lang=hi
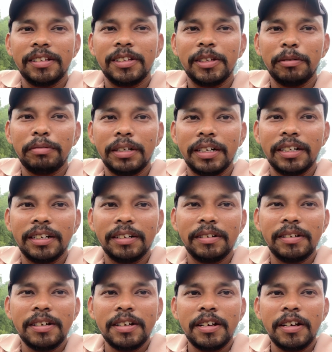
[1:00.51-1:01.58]
तो फिर
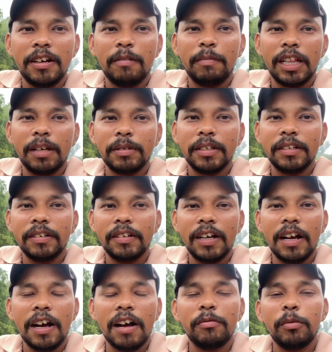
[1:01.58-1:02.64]
मतलब कि
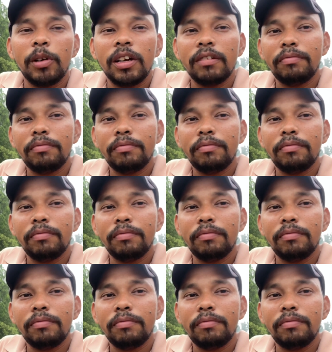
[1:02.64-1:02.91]
हम वो लोग